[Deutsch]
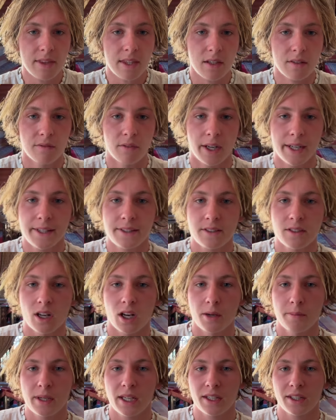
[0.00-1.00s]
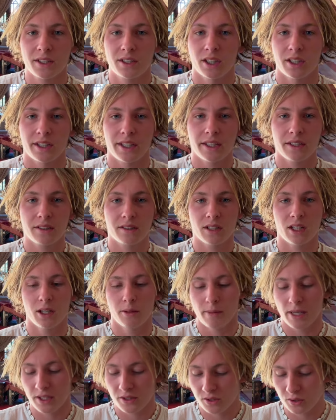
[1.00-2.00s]
Wann es nach Amerika geht, äh,
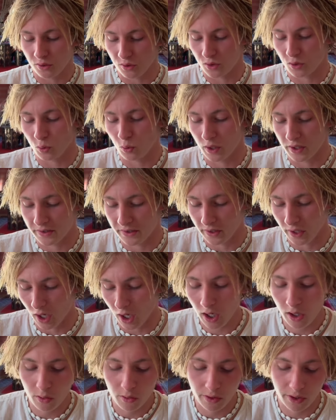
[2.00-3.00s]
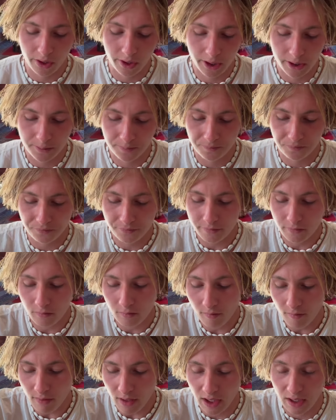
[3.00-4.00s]
meinst du jetzt USA oder
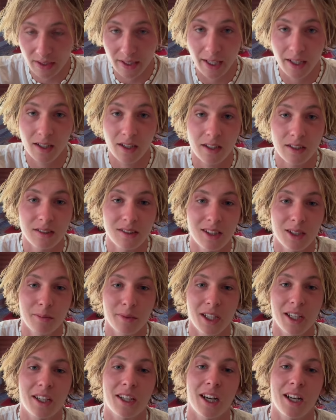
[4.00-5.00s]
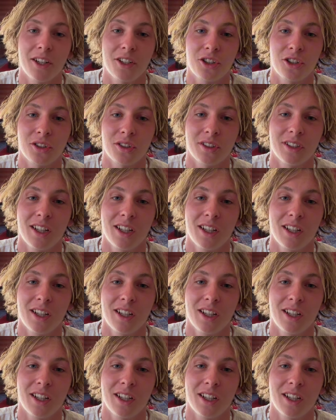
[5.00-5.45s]
generell den amerikanischen